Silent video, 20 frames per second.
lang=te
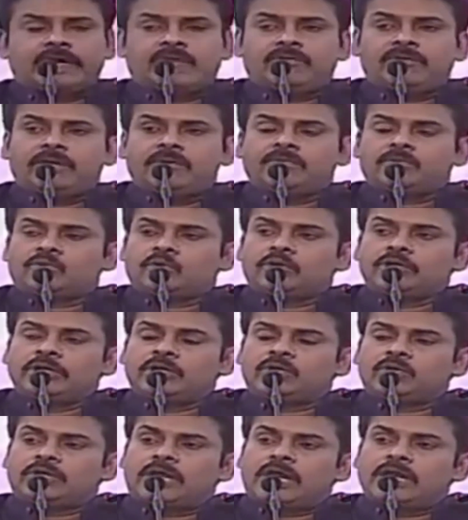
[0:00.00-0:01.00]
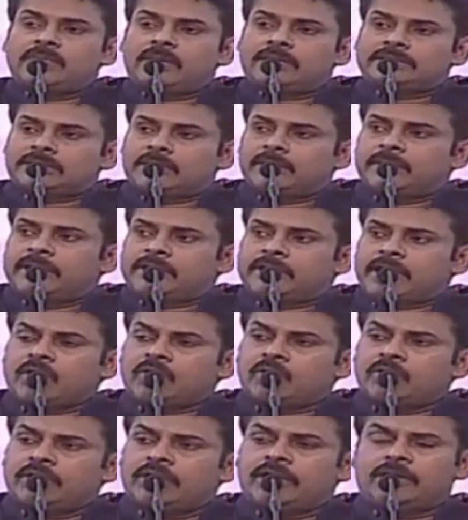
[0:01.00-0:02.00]
కేవలం కొన్ని కులాలు మాత్రమే
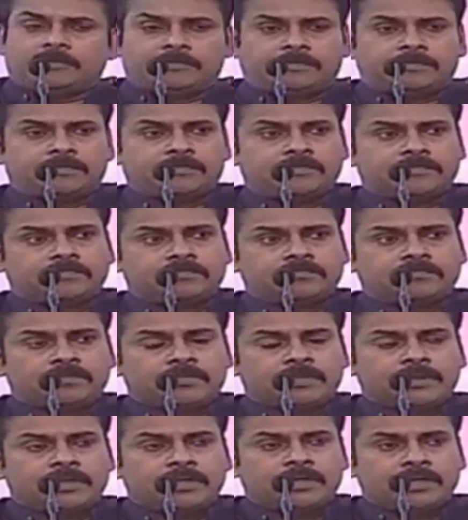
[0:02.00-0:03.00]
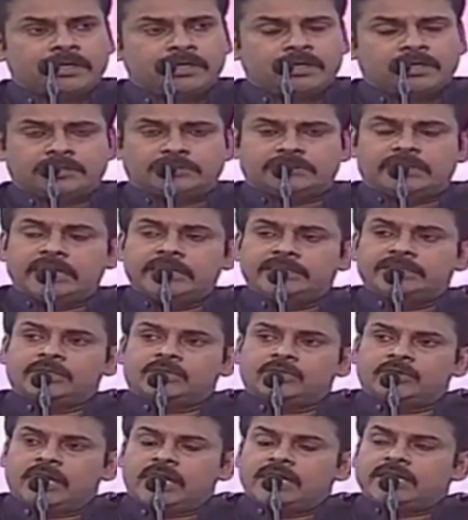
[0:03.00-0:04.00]
కాకుండా దళిత
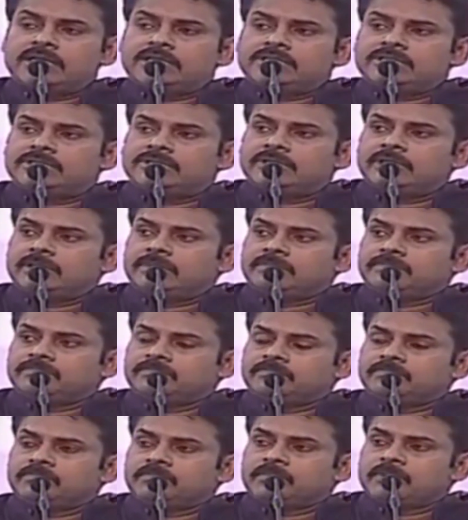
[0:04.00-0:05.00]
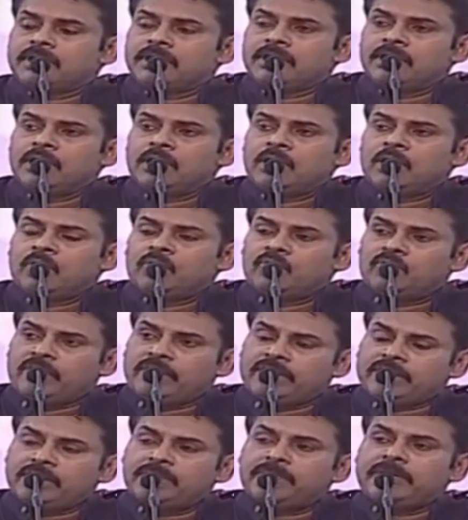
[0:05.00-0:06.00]
కులాల నుంచి
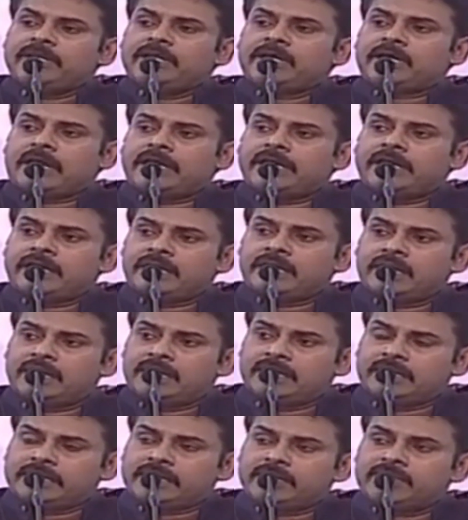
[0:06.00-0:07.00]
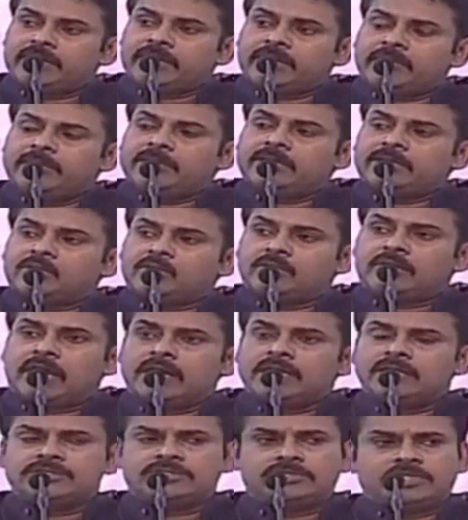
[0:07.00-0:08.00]
వెనుకబడిన అనేక అనేక వెనుకబడిన
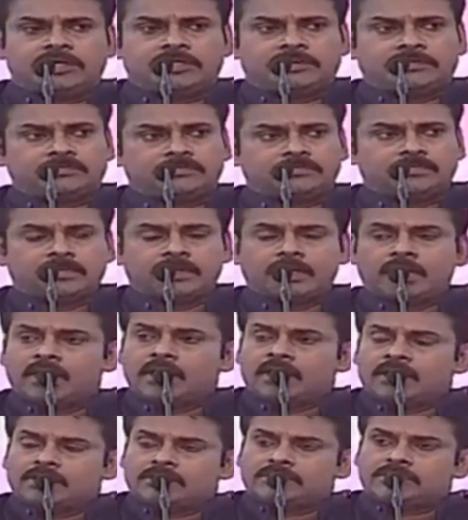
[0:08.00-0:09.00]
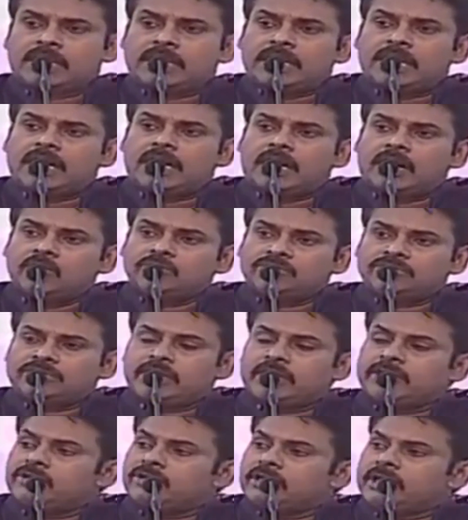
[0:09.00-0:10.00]
కులాల నుంచి చాలా
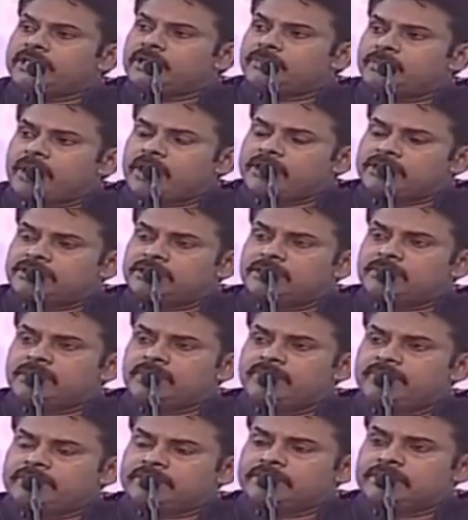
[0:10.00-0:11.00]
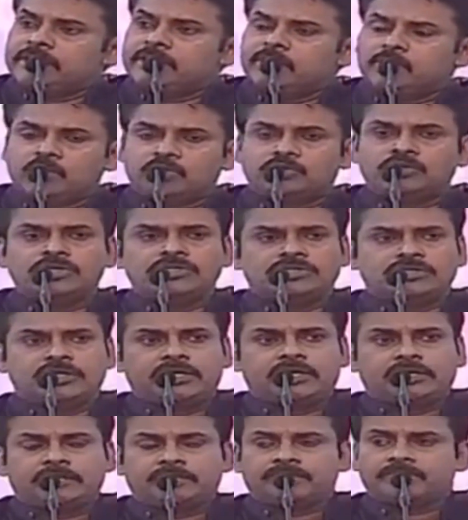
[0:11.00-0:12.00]
ఔత్సాహికులైన పారిశ్రామికవేత్తలను
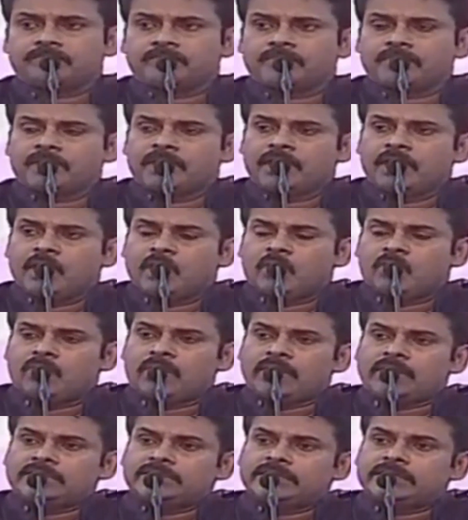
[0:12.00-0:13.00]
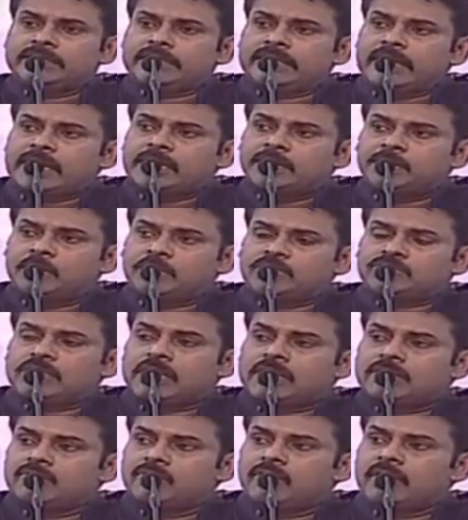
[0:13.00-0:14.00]
గుర్తించి వారందరికీ ఎలాంటి
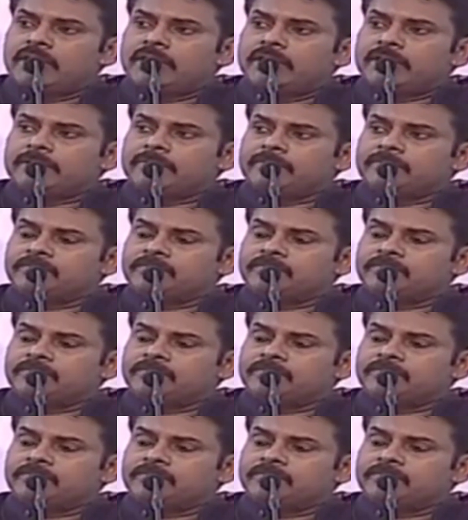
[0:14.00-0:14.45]
ప్రోత్సాహం ఇవ్వాలి